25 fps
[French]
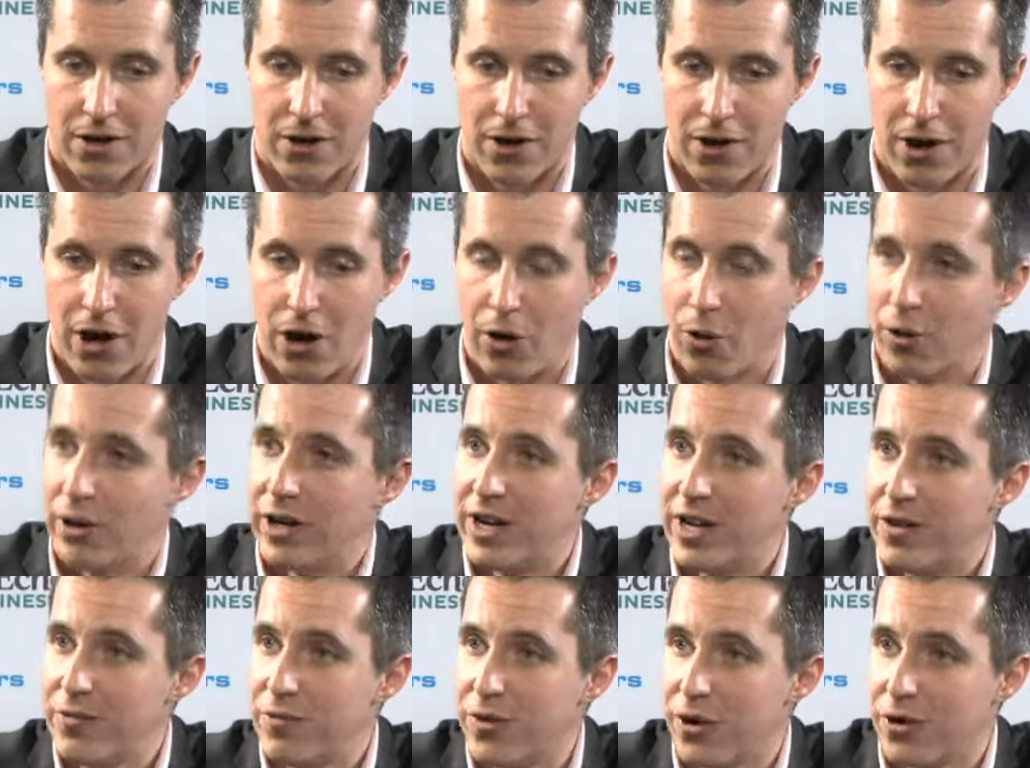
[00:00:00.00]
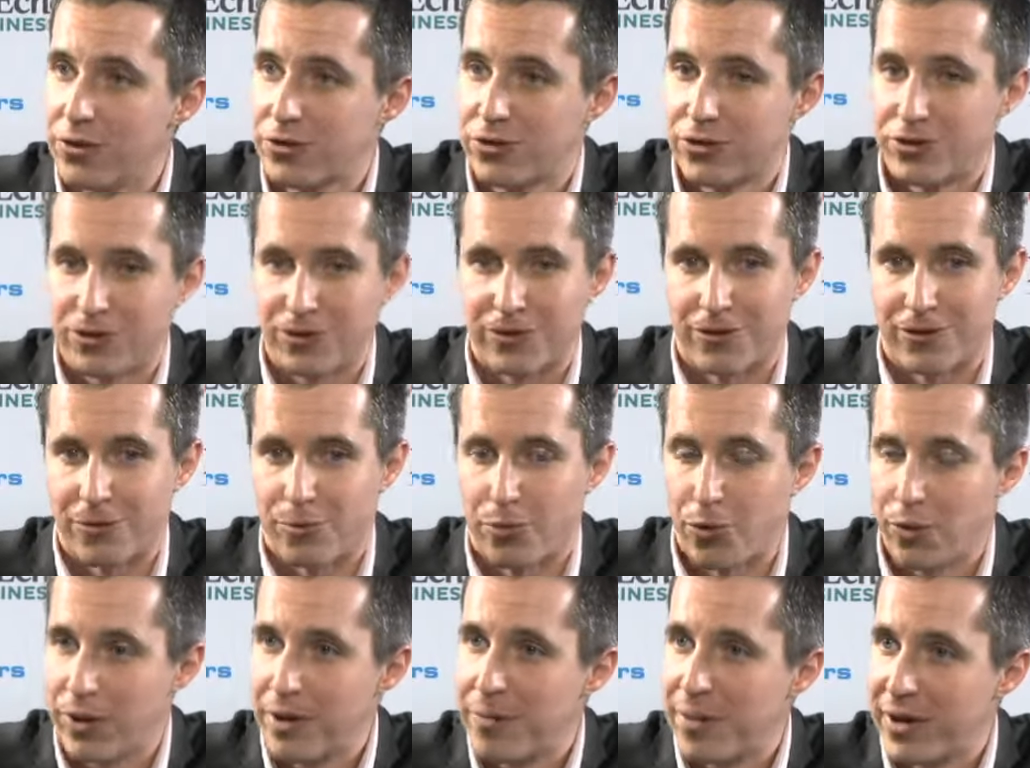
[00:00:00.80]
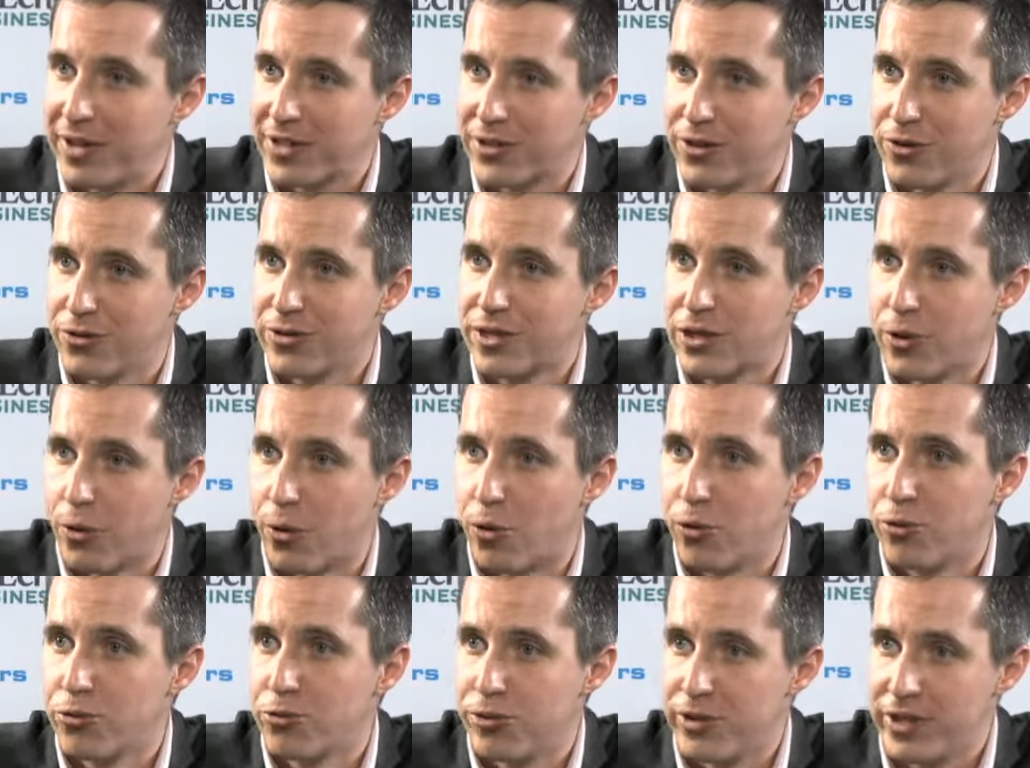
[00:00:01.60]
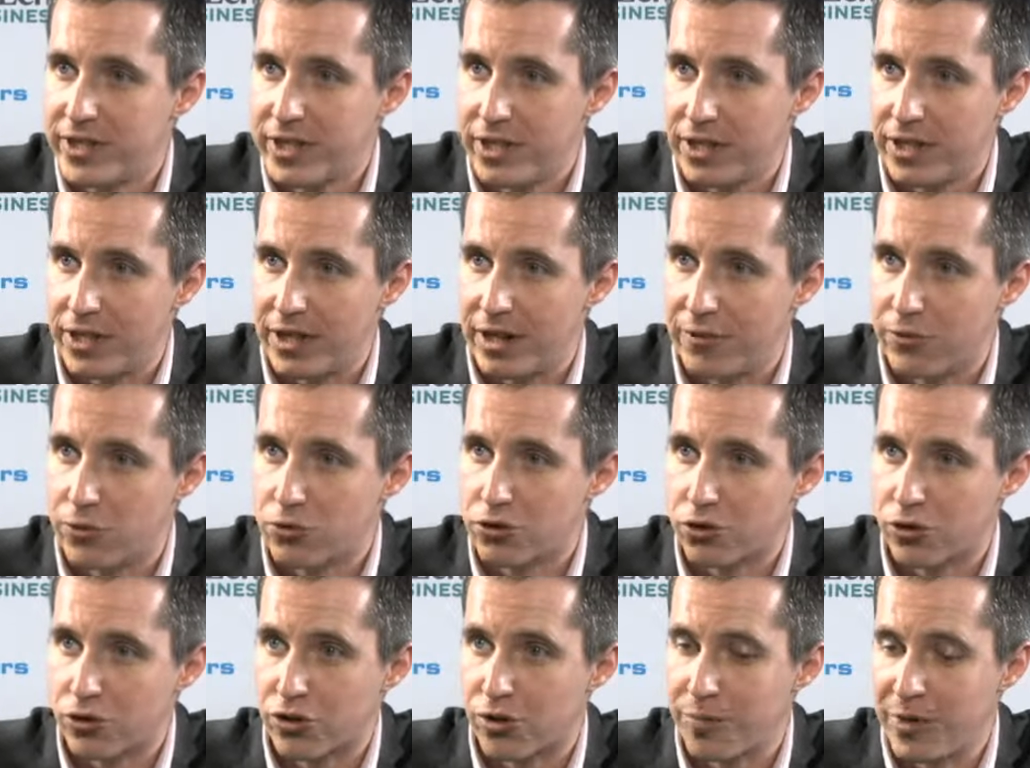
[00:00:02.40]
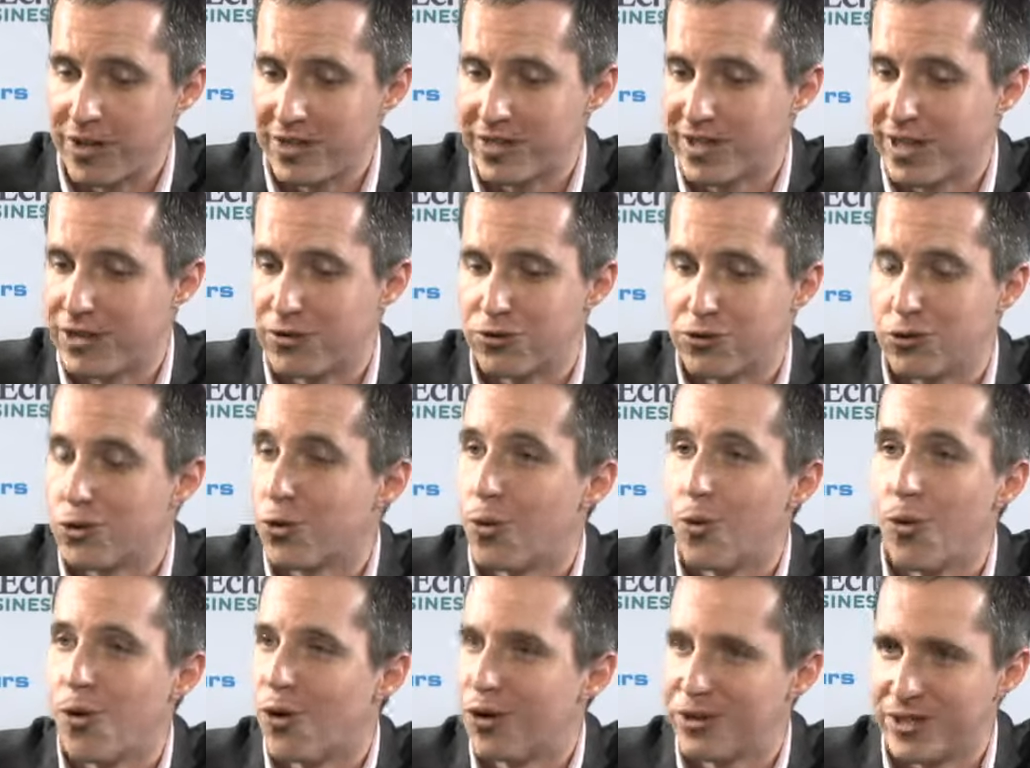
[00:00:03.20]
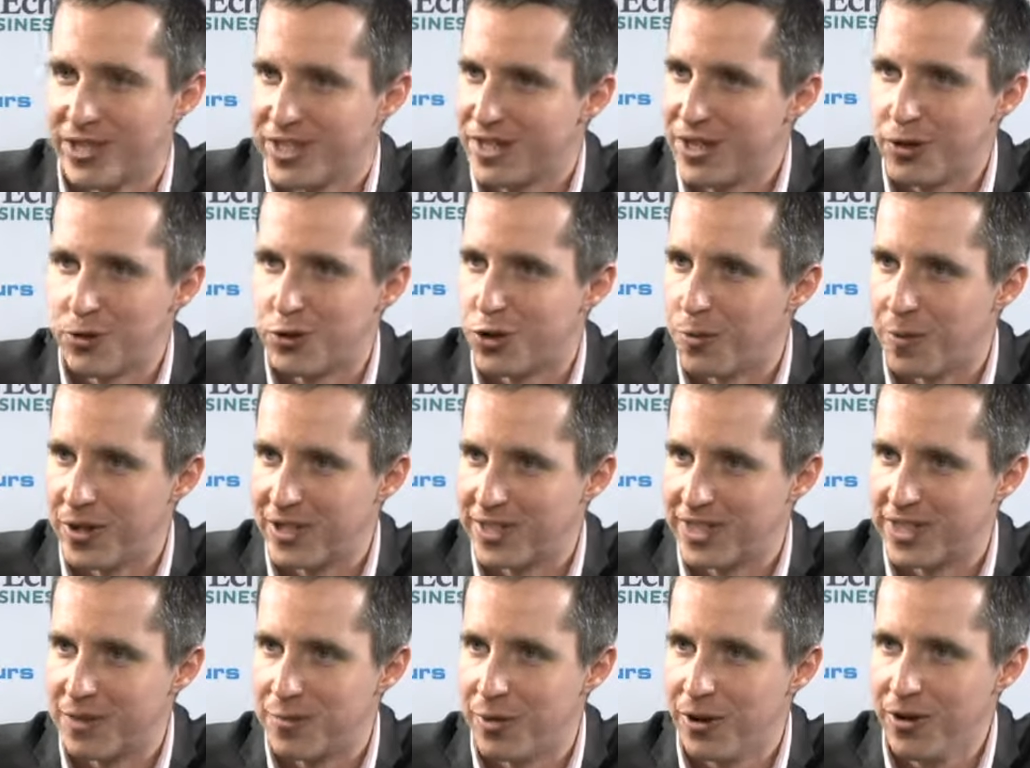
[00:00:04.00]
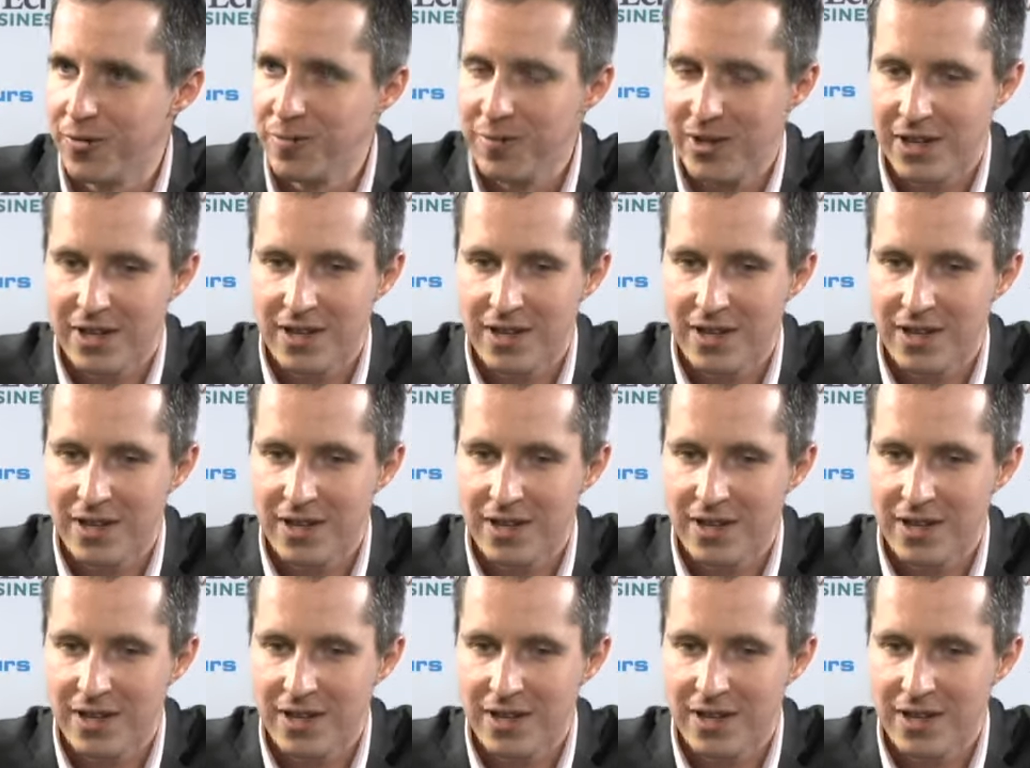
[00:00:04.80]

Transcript: alors, les ventes pour les personnes qui auront utilisé la, fonction commerciale seront renseignées automatiquement.